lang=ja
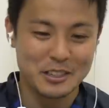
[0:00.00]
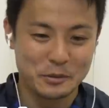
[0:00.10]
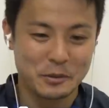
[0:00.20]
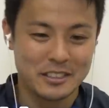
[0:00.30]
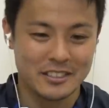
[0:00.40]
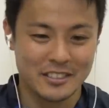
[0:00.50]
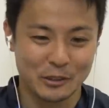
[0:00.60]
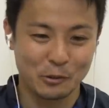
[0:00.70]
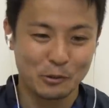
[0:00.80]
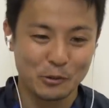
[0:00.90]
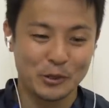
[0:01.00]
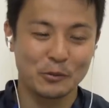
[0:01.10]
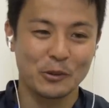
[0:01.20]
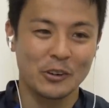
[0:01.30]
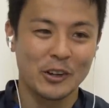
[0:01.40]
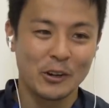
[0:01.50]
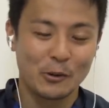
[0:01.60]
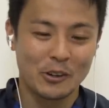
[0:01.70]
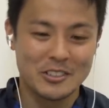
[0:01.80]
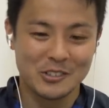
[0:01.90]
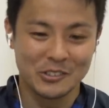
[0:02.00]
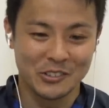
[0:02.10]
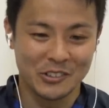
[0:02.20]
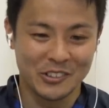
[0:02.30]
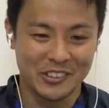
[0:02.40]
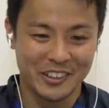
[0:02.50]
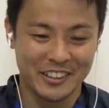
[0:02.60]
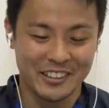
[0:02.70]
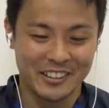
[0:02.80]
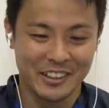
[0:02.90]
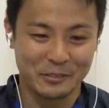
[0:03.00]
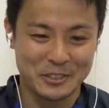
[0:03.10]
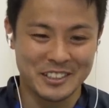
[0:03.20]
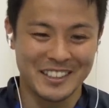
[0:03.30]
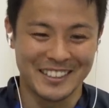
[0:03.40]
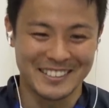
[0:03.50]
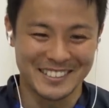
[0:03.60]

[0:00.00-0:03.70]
初めましてですねどこでもお会いしたことないかもしれないで